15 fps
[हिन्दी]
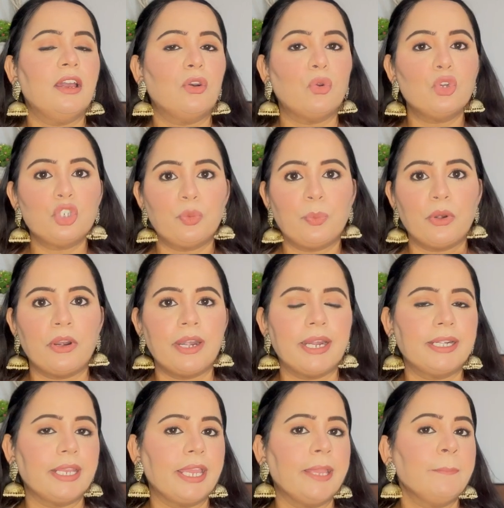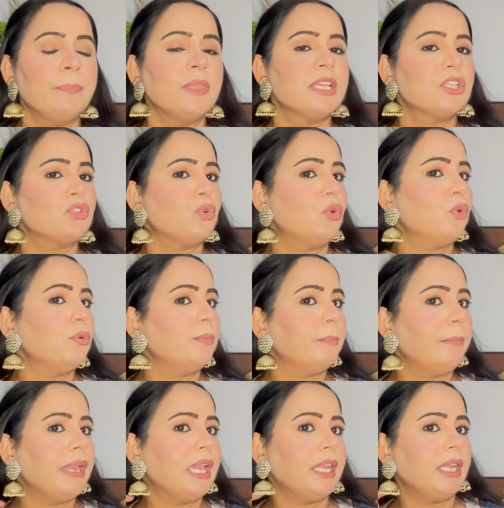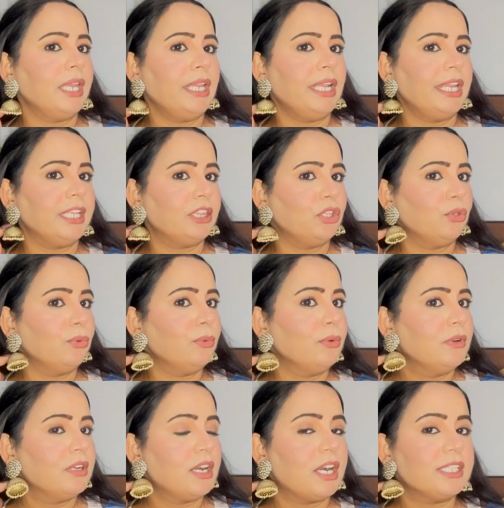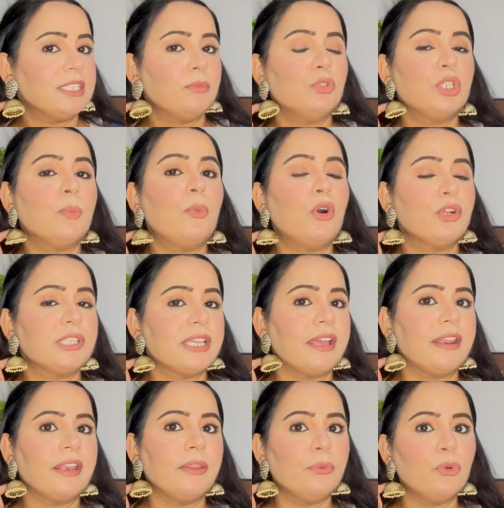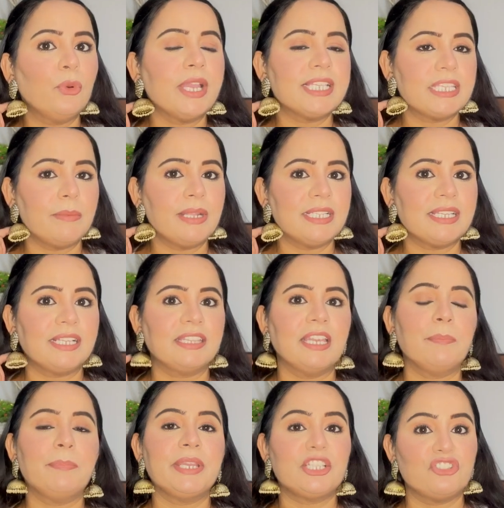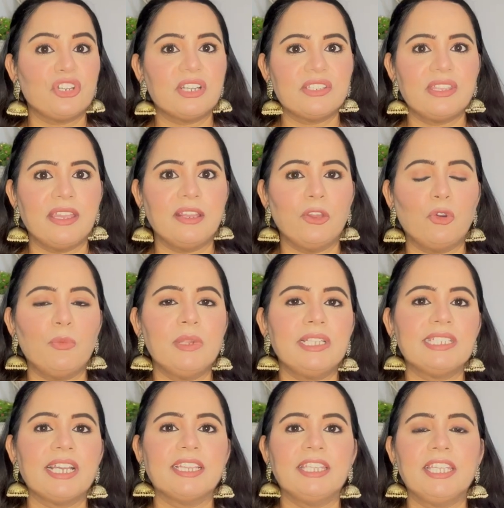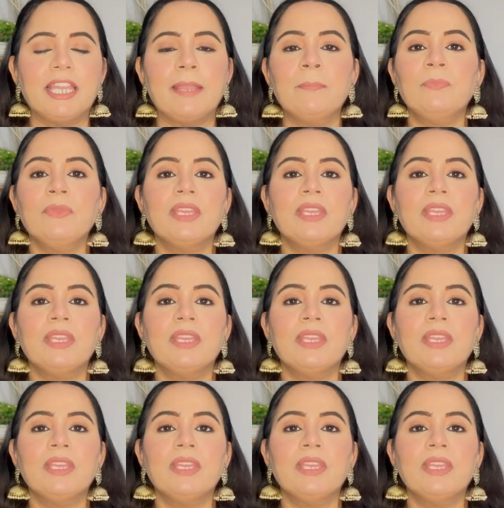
रोस्ट प्रोडक्ट है सो मैं नहीं लेती हूँ जब मुझे बहुत सारे रिव्यू ऐसे मिल जाते हैं पिक्चर्स देखने को मिल जाती हैं